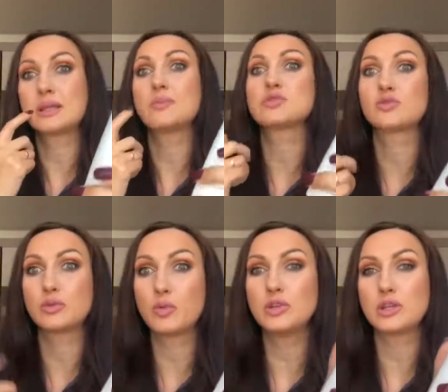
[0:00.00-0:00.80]
И там же в
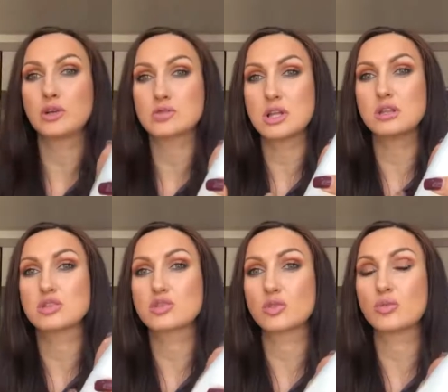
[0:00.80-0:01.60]
Японии я узнала,
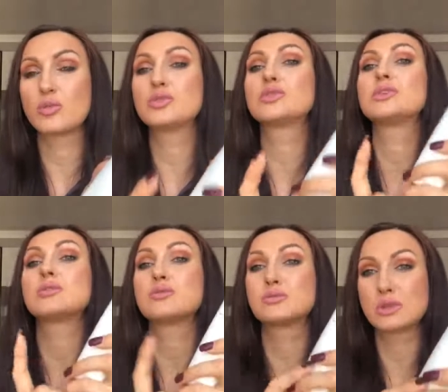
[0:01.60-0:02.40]
что будет
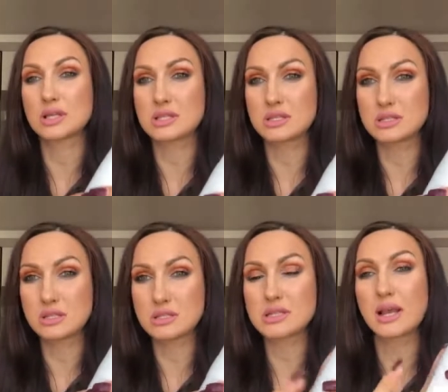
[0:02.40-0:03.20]
у нас
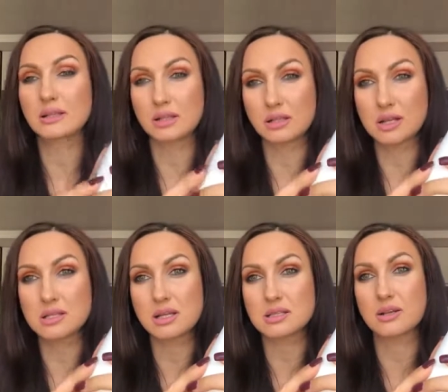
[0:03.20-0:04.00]
эссенция, аналог
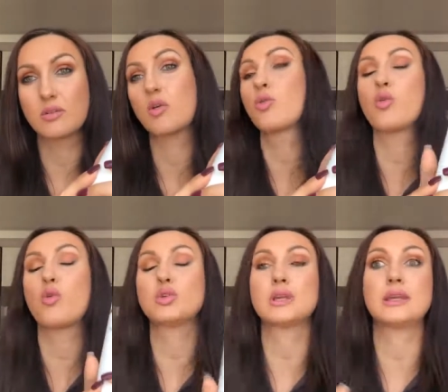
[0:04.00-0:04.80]
азиатского
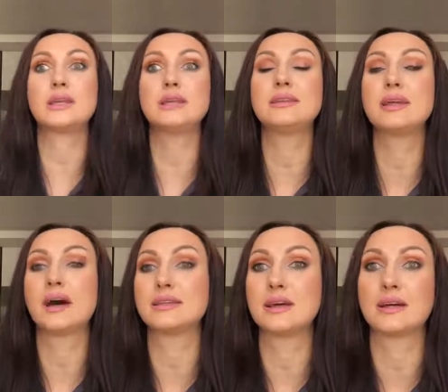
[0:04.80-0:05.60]
ухода. И
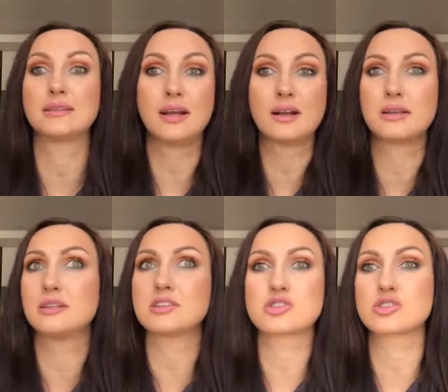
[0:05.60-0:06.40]
да, да, да,
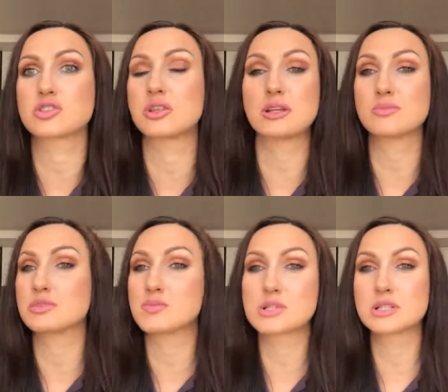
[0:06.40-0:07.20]
конечно же, да,
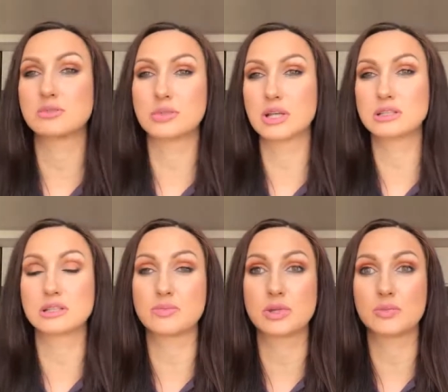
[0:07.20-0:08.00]
смысл мне
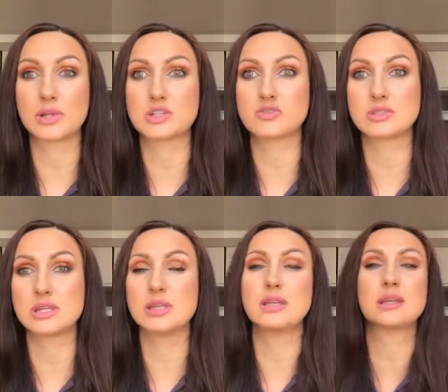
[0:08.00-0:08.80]
где-то переплачивать
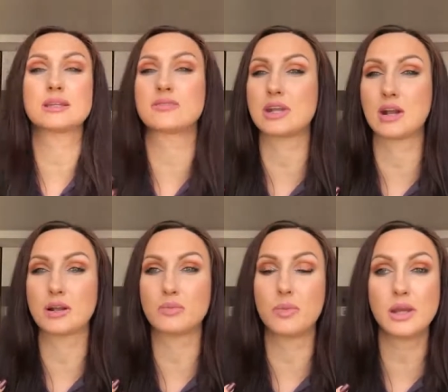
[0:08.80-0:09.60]
деньги, я доверяю
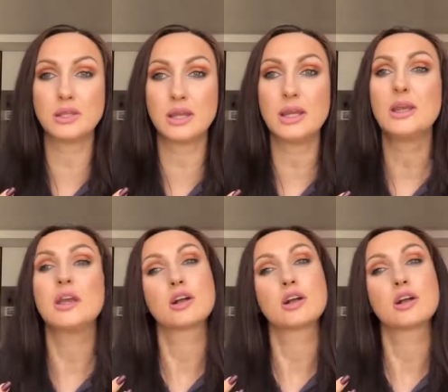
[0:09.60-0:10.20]
компании.